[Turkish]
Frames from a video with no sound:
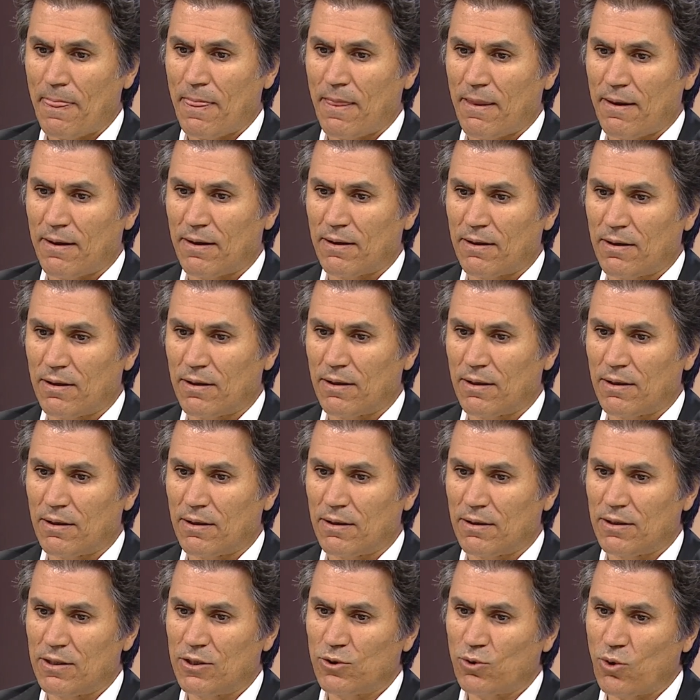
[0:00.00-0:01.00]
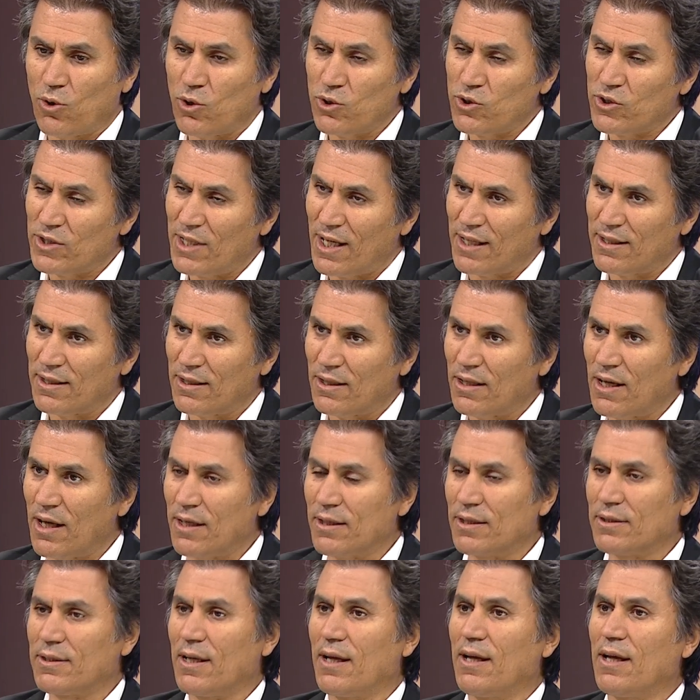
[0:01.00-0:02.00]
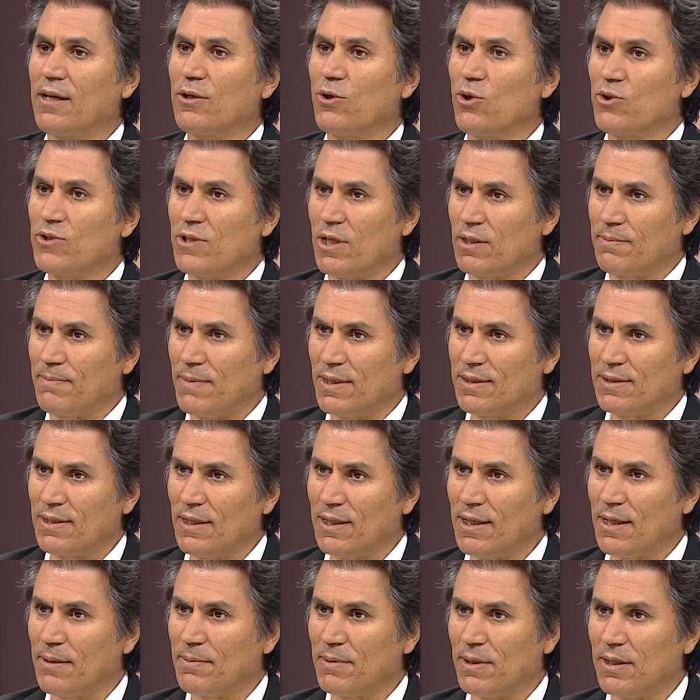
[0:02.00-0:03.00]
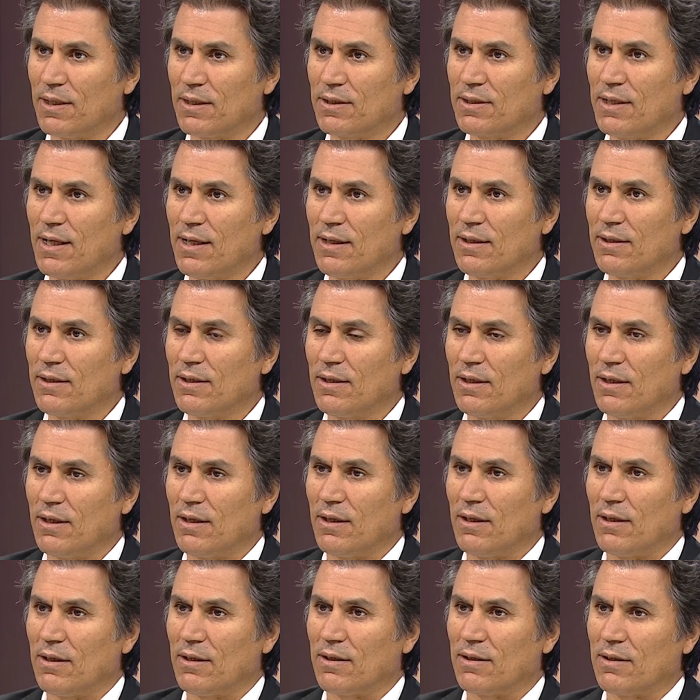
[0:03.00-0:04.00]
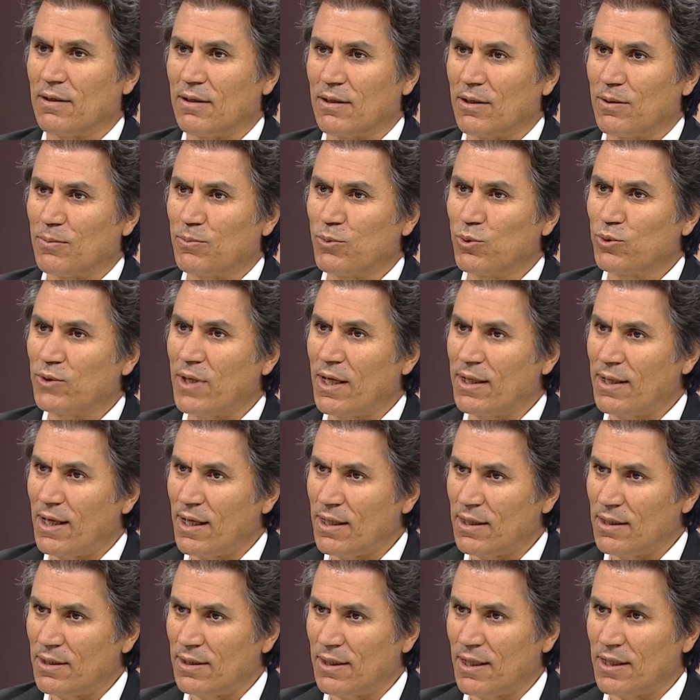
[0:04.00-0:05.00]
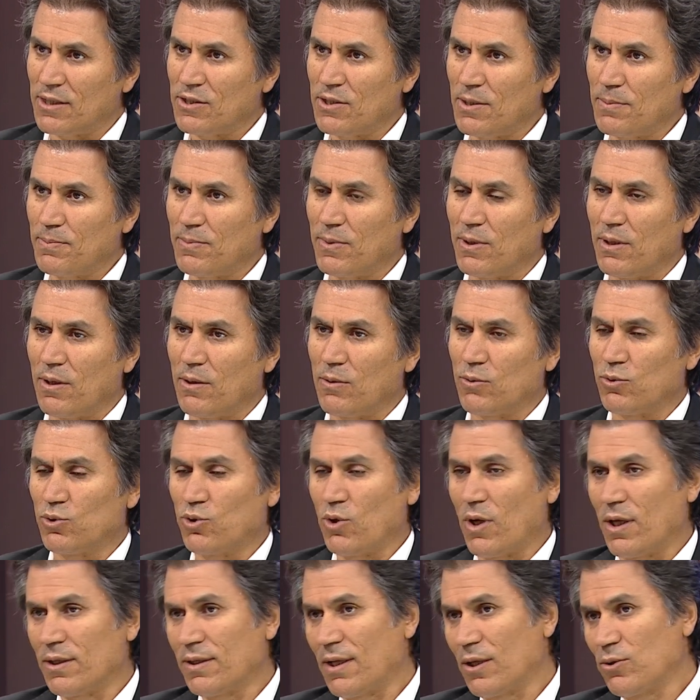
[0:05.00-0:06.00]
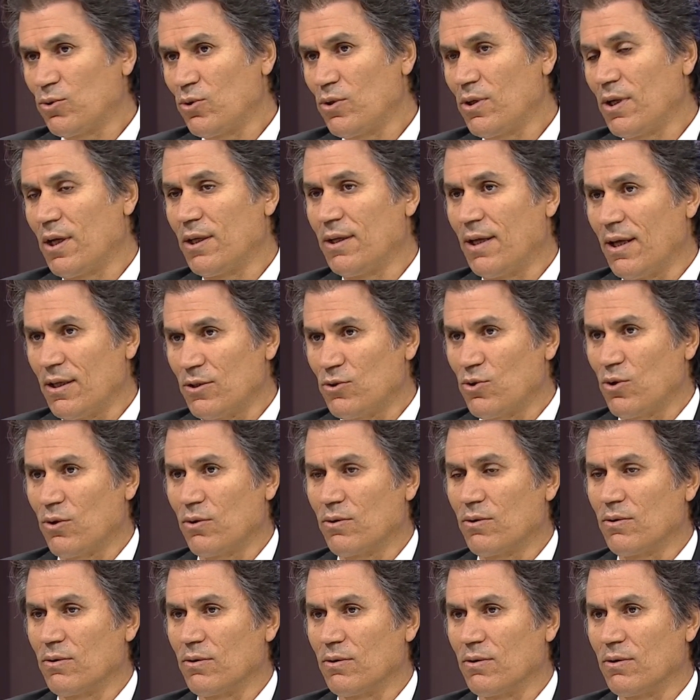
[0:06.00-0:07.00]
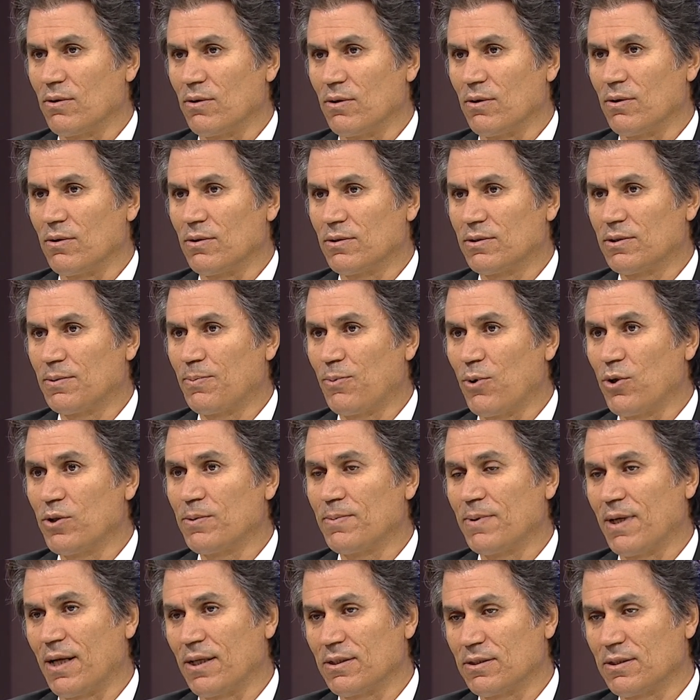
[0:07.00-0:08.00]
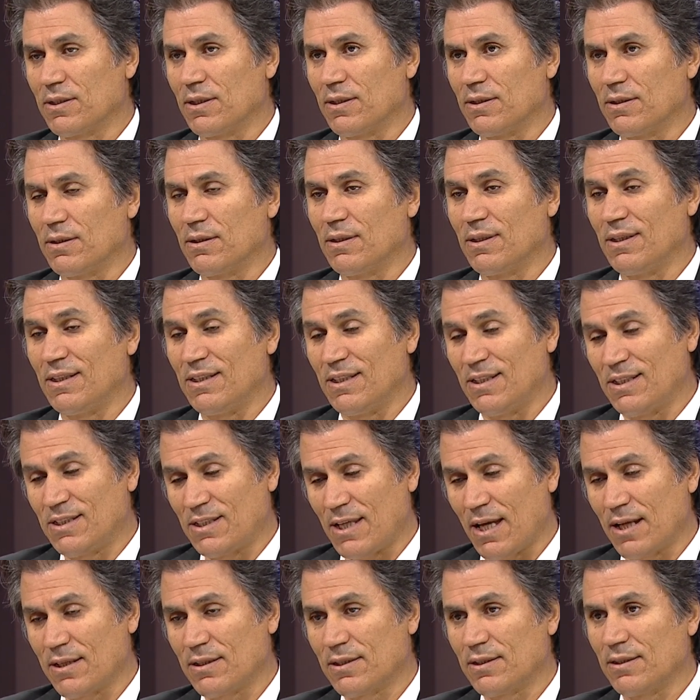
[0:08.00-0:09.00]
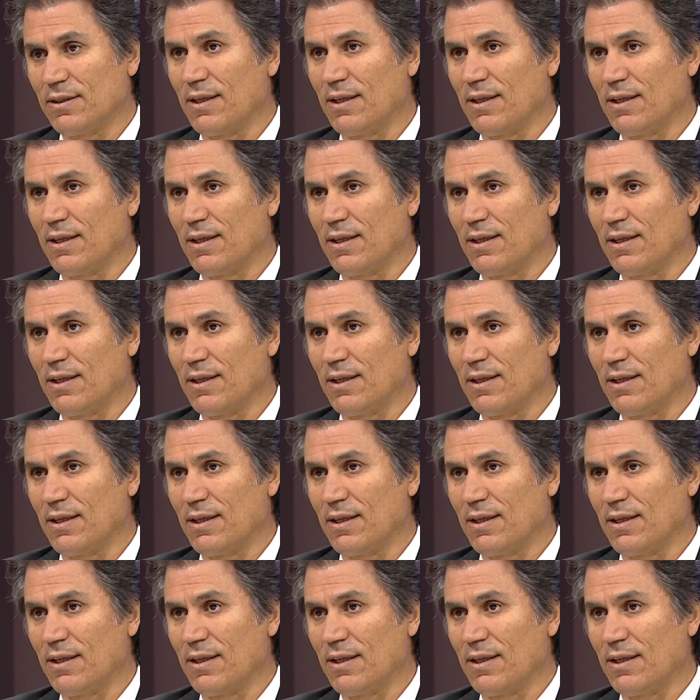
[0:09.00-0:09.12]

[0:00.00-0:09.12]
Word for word: e, İskoçların Kanada'ya göç etmesiyle birlikte ee, burada yaygınlaşıp şu anda dünyanın en çok e, spor branşının içerisinde